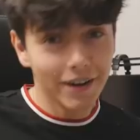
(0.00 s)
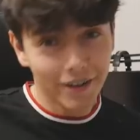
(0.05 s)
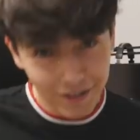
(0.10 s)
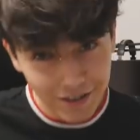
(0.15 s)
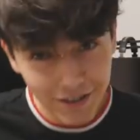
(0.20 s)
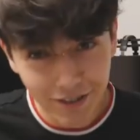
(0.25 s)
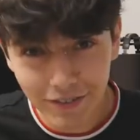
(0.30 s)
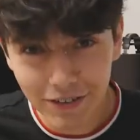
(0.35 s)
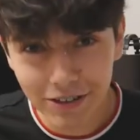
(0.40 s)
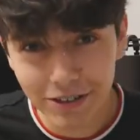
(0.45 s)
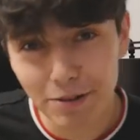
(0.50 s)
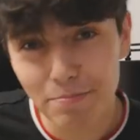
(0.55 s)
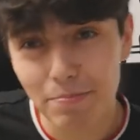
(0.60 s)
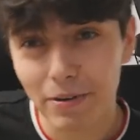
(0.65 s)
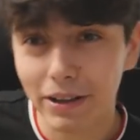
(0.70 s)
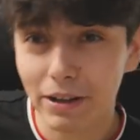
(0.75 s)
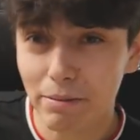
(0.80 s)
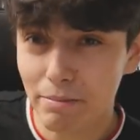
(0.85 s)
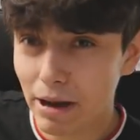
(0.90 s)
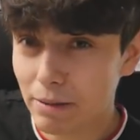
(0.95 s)
Oczywiście
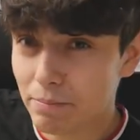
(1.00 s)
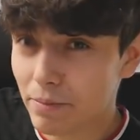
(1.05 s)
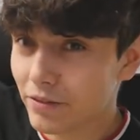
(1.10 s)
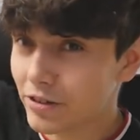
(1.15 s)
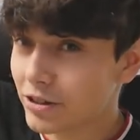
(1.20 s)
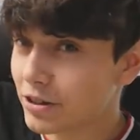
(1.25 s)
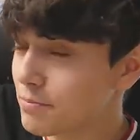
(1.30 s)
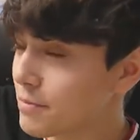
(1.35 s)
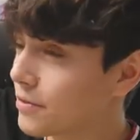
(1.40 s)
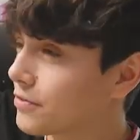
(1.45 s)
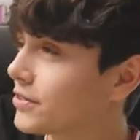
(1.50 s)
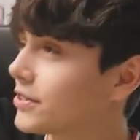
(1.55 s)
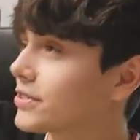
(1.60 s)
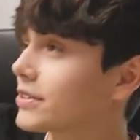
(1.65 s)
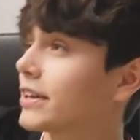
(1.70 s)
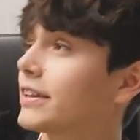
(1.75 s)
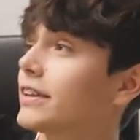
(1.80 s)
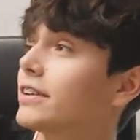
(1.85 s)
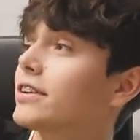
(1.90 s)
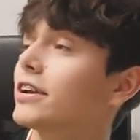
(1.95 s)
po tym jak powiesimy
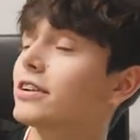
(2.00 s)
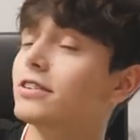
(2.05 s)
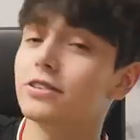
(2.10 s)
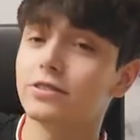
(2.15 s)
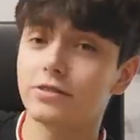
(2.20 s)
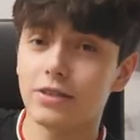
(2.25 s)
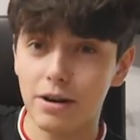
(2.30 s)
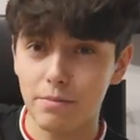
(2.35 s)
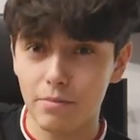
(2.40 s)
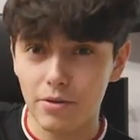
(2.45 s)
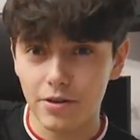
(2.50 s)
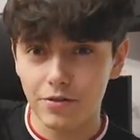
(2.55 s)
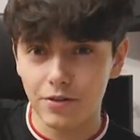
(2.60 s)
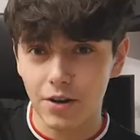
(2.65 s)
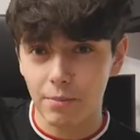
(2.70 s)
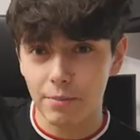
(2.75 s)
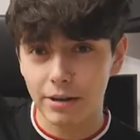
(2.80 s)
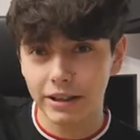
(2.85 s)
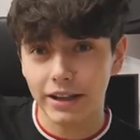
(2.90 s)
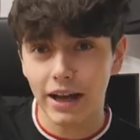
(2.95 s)
wszystkie te rzeczy, które były w
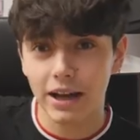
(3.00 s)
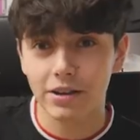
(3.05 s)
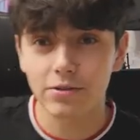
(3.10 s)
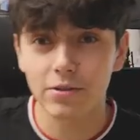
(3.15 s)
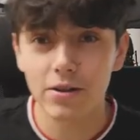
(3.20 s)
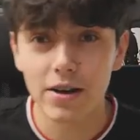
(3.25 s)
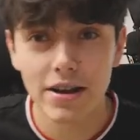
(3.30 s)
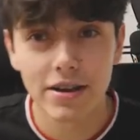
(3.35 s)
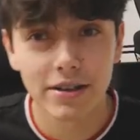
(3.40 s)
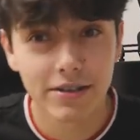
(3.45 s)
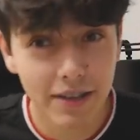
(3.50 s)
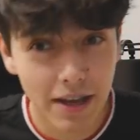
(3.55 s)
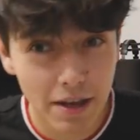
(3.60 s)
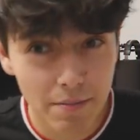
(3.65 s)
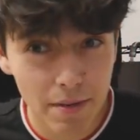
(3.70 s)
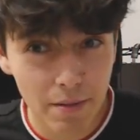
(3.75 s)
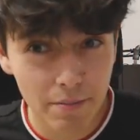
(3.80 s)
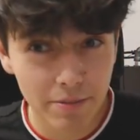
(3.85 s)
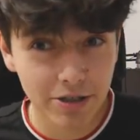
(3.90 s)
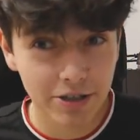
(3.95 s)
komentarzu,
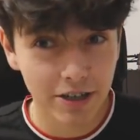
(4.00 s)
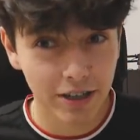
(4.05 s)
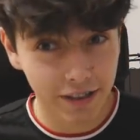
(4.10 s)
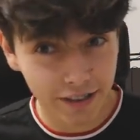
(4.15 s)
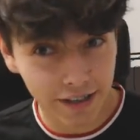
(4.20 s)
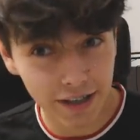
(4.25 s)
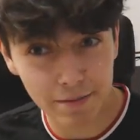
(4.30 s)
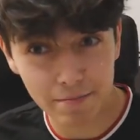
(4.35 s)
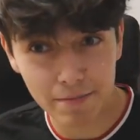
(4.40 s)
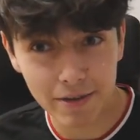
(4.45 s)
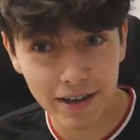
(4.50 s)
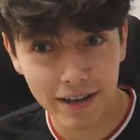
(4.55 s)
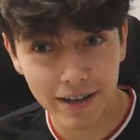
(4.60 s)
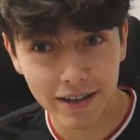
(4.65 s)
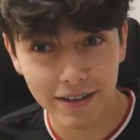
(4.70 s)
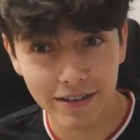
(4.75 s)
zajmiemy się tym,